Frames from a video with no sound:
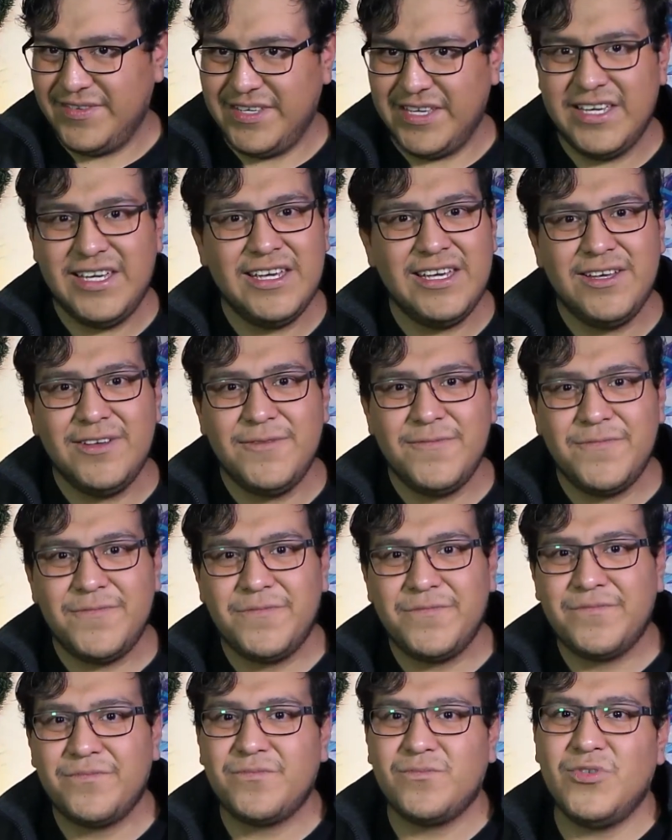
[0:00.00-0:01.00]
y
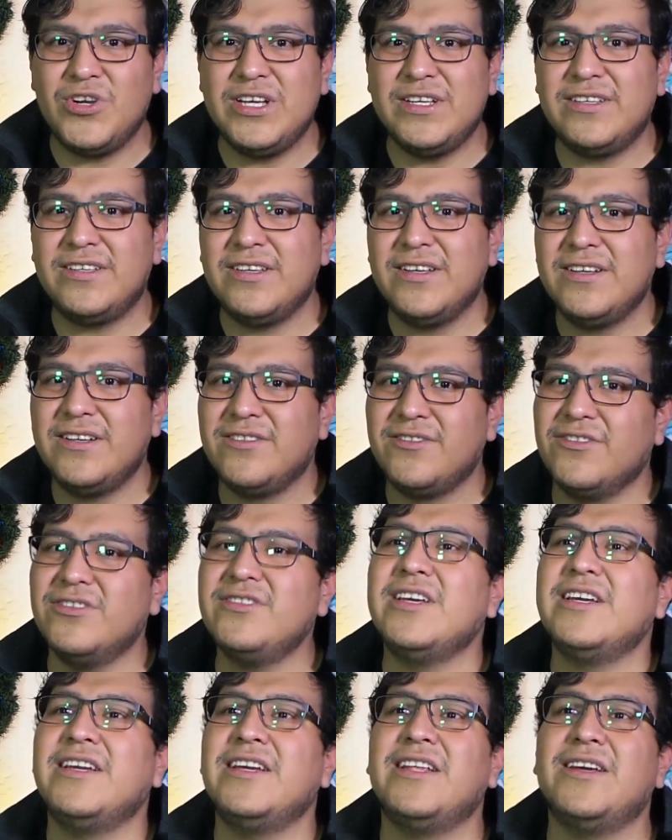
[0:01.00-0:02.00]
pues
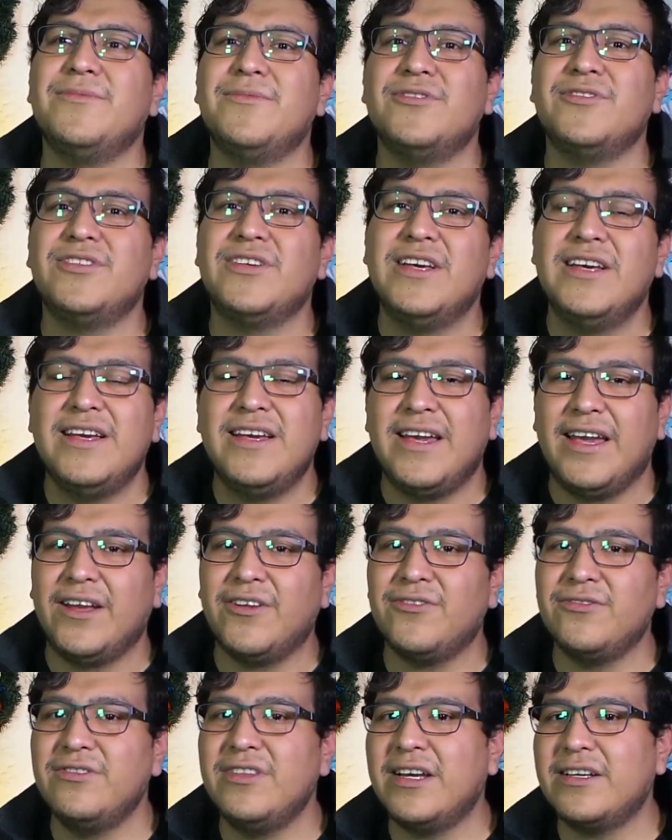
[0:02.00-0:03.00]
nos seguiremos
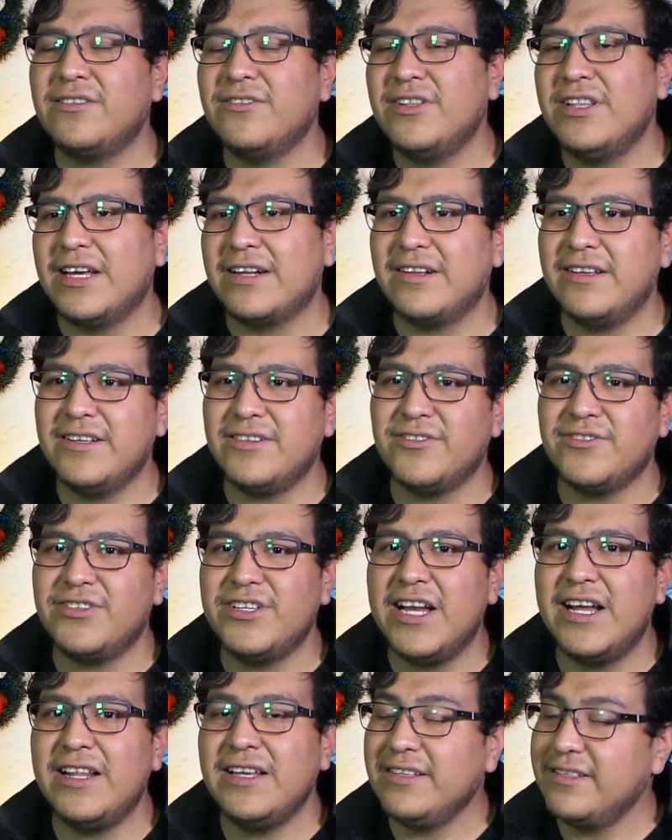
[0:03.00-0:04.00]
en contacto en las redes
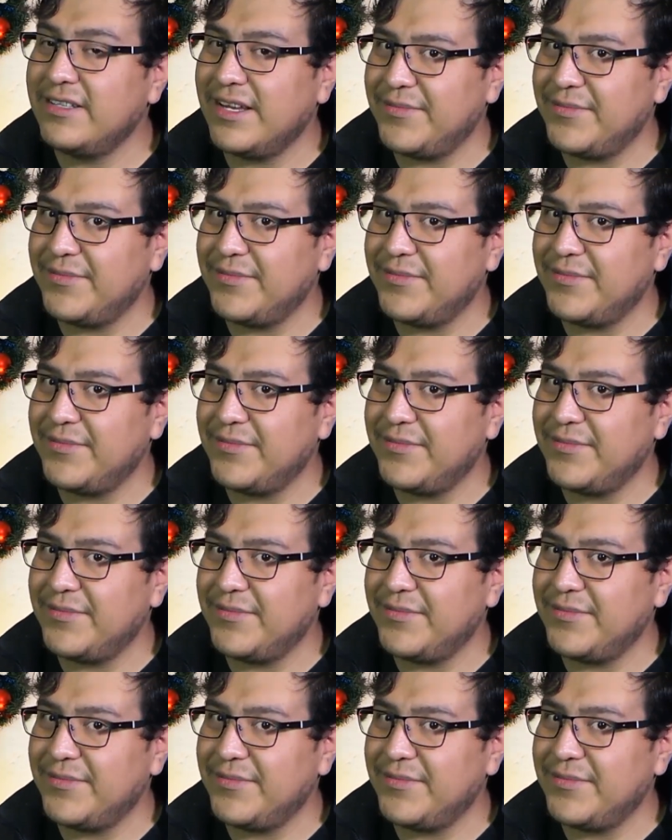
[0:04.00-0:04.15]
sociales,